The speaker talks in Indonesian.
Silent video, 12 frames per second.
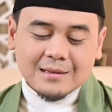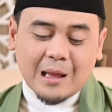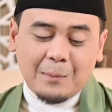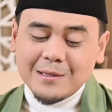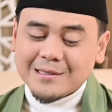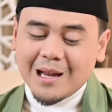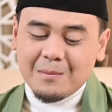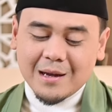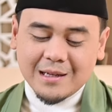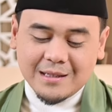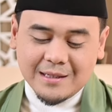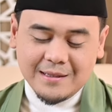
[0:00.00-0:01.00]
Tapi
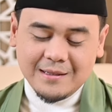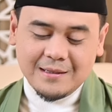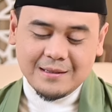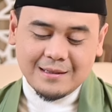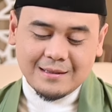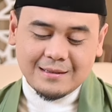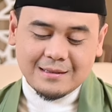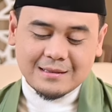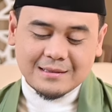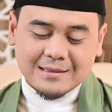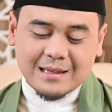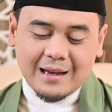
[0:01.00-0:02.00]
selama ini
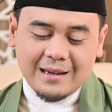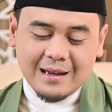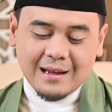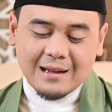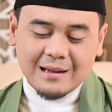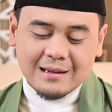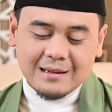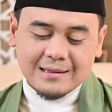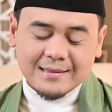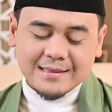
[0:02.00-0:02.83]
saya